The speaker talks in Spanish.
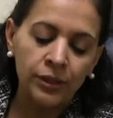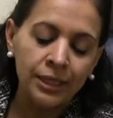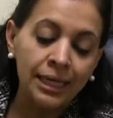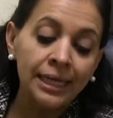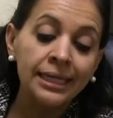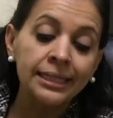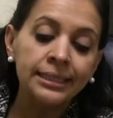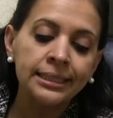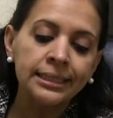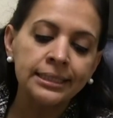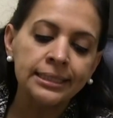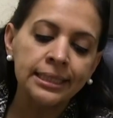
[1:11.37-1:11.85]
Y
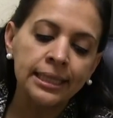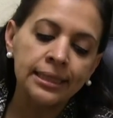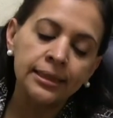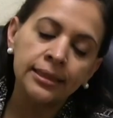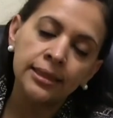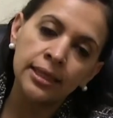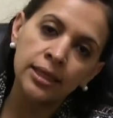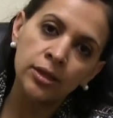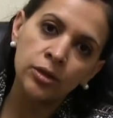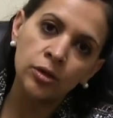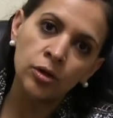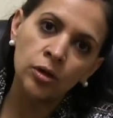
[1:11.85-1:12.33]
en ese
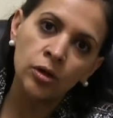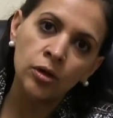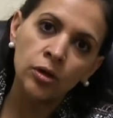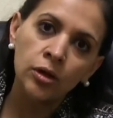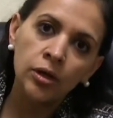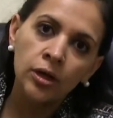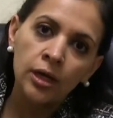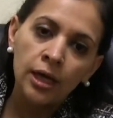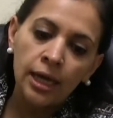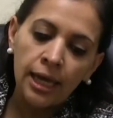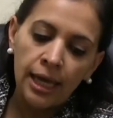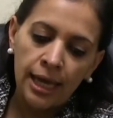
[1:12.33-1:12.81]

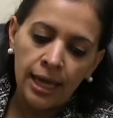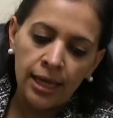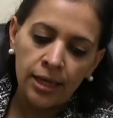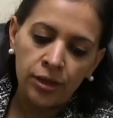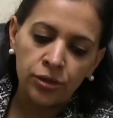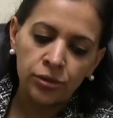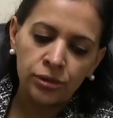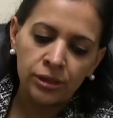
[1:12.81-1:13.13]
sentido, eh,